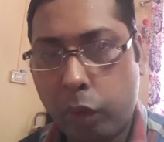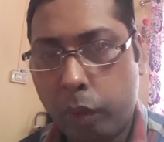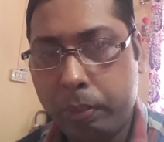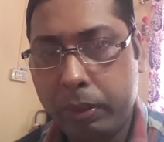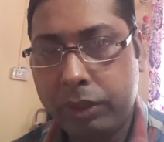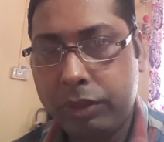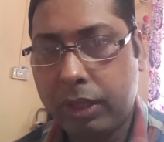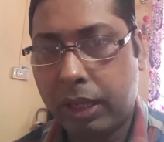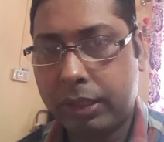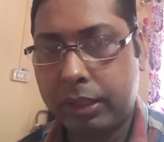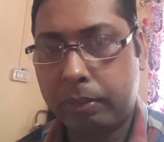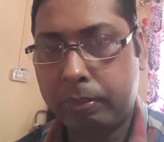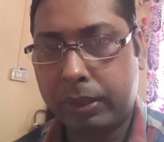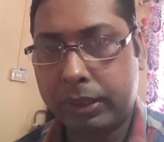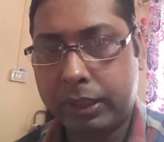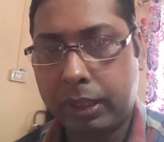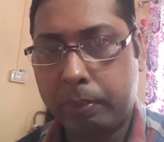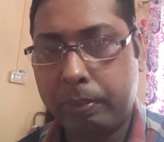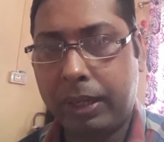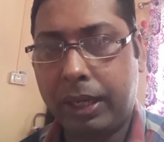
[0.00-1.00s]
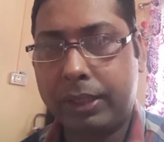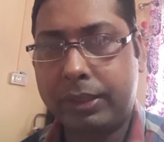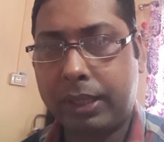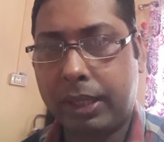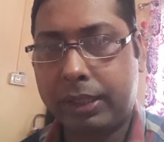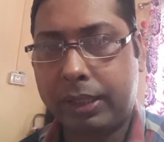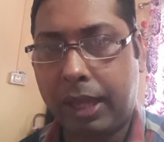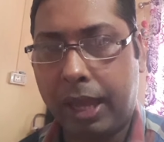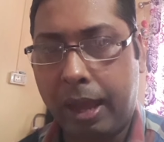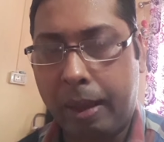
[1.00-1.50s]
को भी ज़्यादा मात्रा में ले
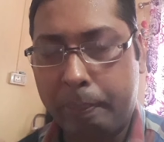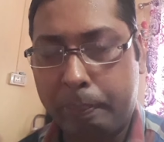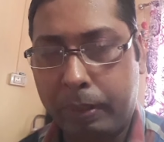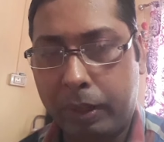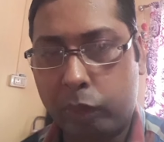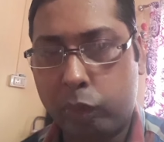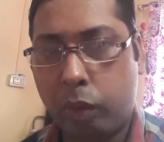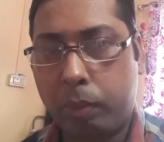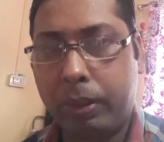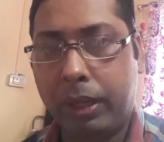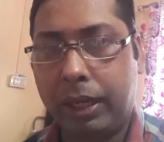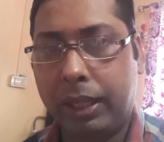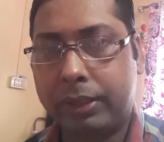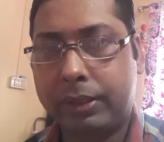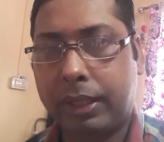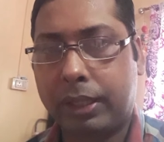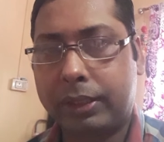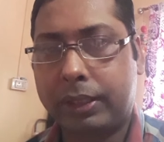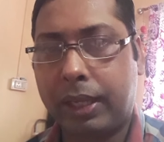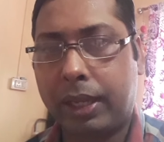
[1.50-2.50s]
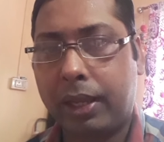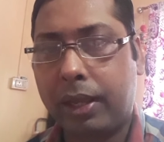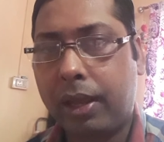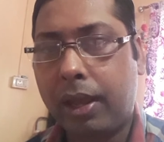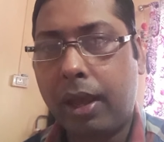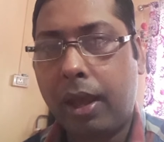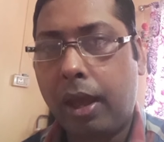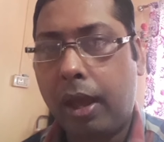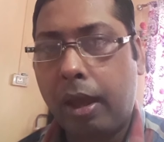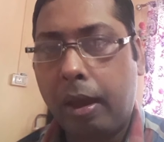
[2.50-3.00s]
सकते हैं एप्पल को भी ले सकते
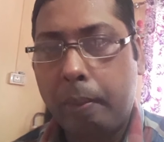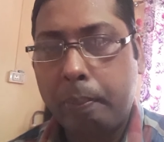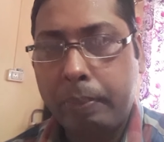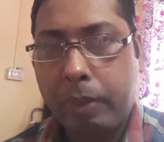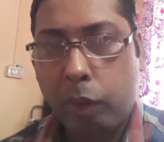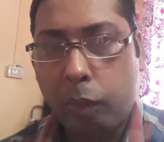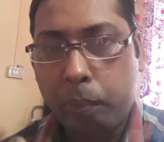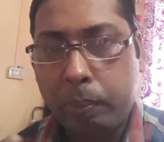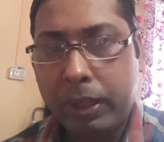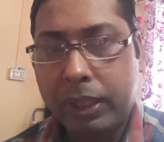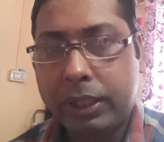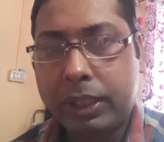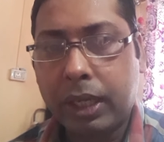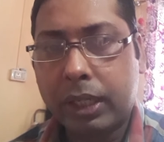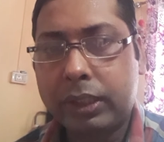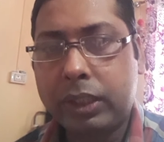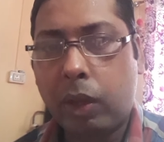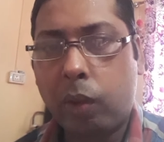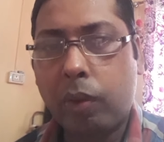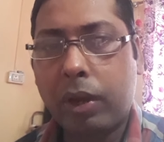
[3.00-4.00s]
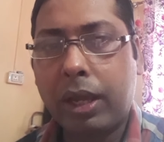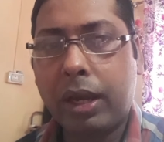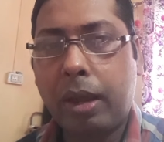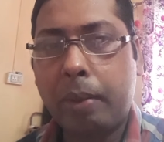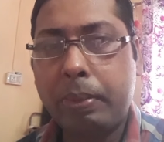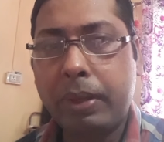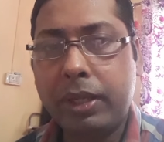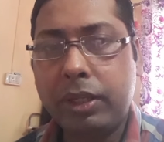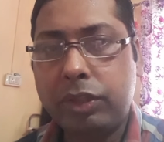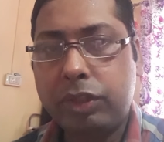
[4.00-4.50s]
हैं मैं उम्मीद करता हूँ अगर
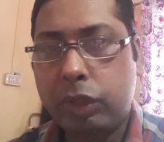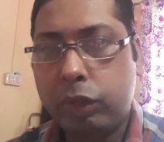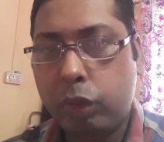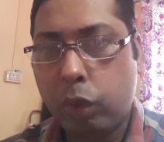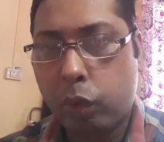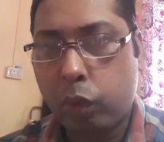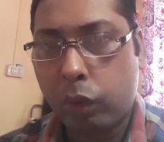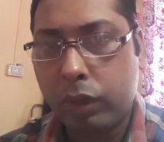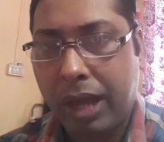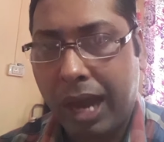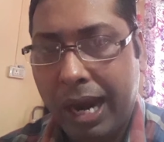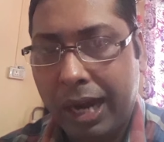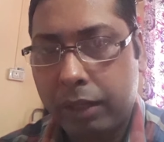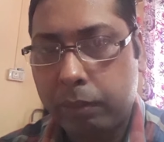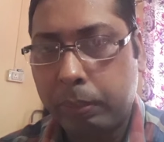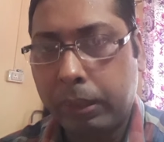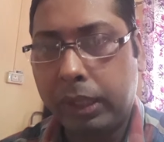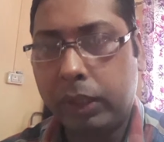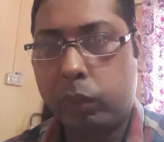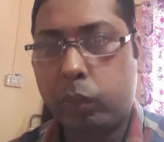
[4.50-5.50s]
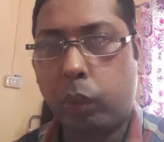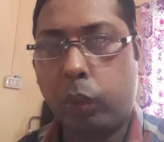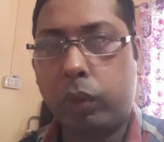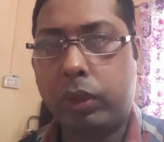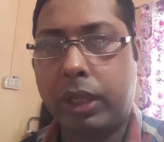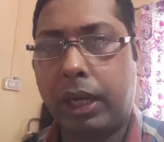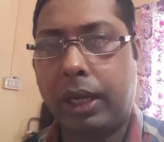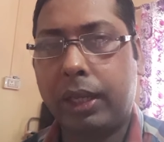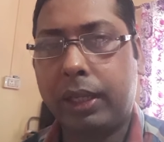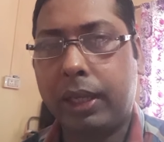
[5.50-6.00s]
आप इन चीज़ों को डाइट में इंक्लूड
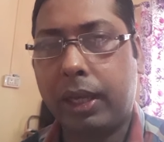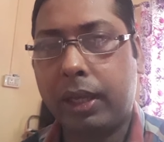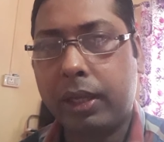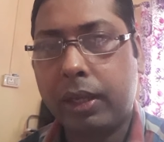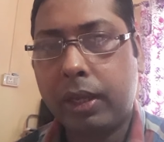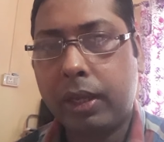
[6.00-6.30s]
करेंगे